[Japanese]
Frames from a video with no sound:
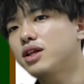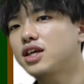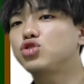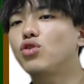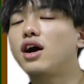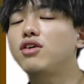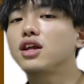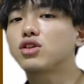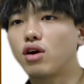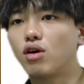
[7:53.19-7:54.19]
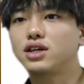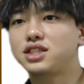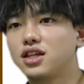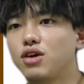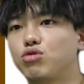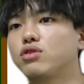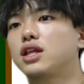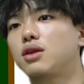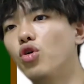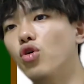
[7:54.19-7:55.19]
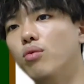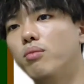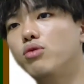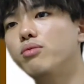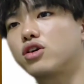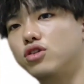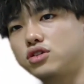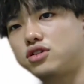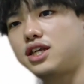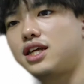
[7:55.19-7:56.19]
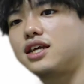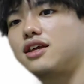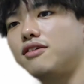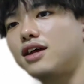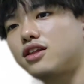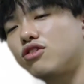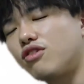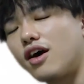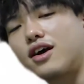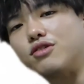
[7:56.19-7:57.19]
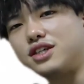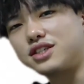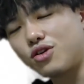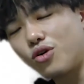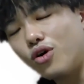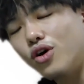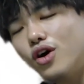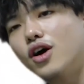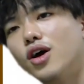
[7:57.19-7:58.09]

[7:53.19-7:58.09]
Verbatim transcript: まあ、多少 R ハットがおかしい値を取ってても、まあ、うまく推定できてるなっていうのがわかるんですけど、